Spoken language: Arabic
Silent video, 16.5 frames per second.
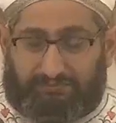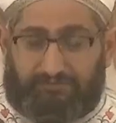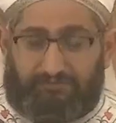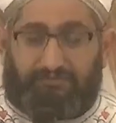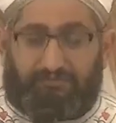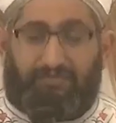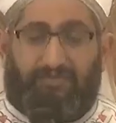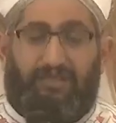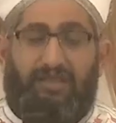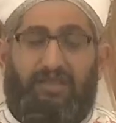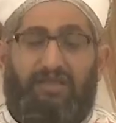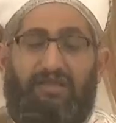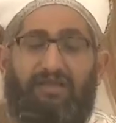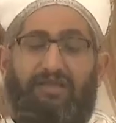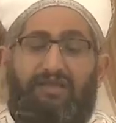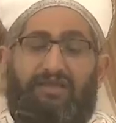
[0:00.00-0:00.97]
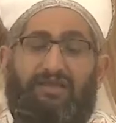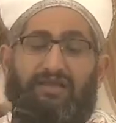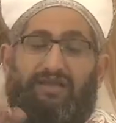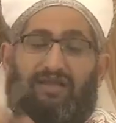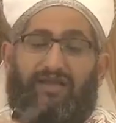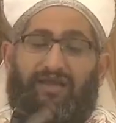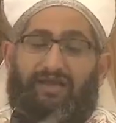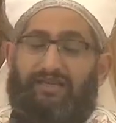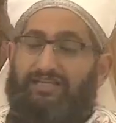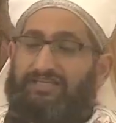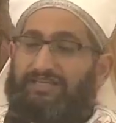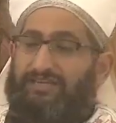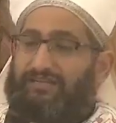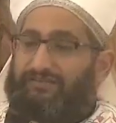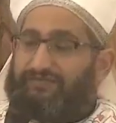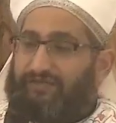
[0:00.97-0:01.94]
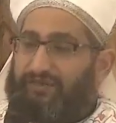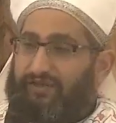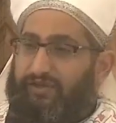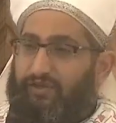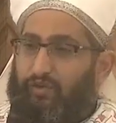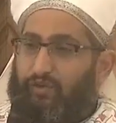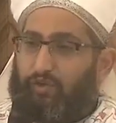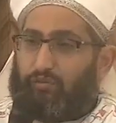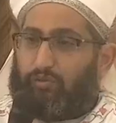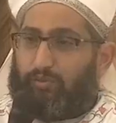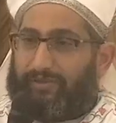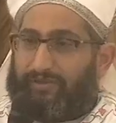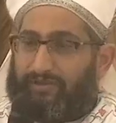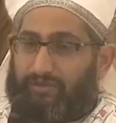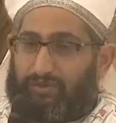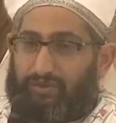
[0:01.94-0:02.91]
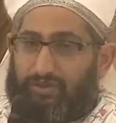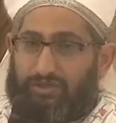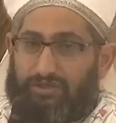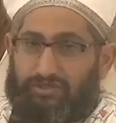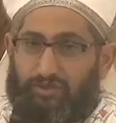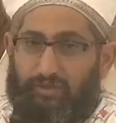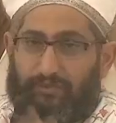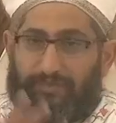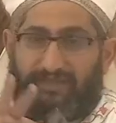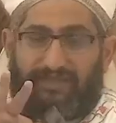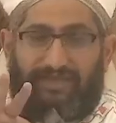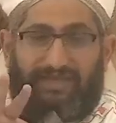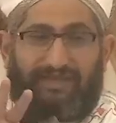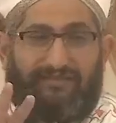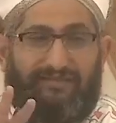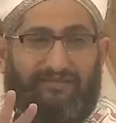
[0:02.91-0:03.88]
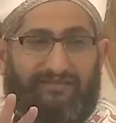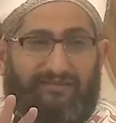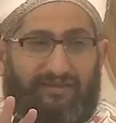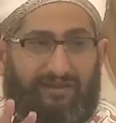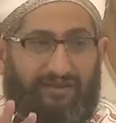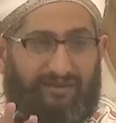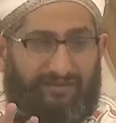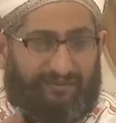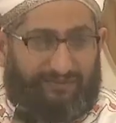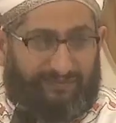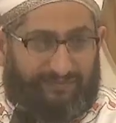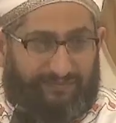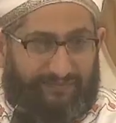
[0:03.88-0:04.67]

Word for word: والته التالتة اسمها ته الترك تاني يبقى ته الأولى اسمها ته إيه؟